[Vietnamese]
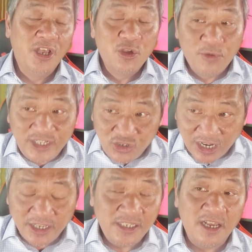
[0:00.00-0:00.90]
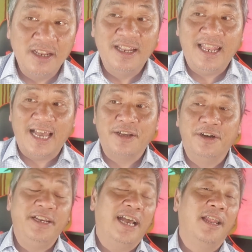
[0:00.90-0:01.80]
Richard Nixon là
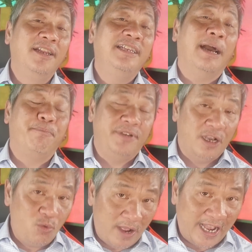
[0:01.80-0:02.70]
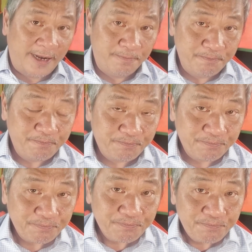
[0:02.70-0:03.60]
người đã đến gặp nữ hoàng Anh
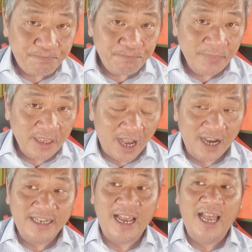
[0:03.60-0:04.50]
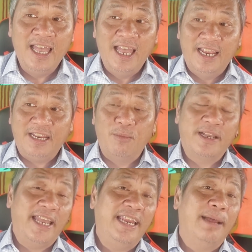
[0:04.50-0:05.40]
ở trong
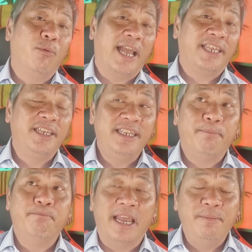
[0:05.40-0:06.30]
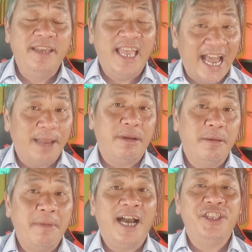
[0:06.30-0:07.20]
cái năm
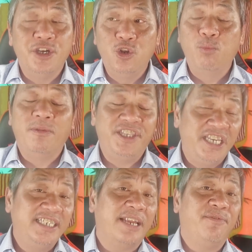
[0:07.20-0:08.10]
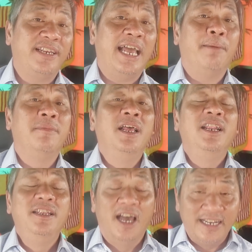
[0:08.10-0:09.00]
1972-73 giữa lúc mà chiến tranh Việt Nam
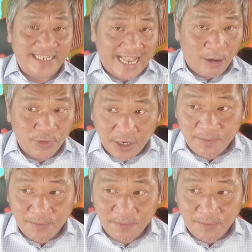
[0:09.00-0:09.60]
lên cao nhất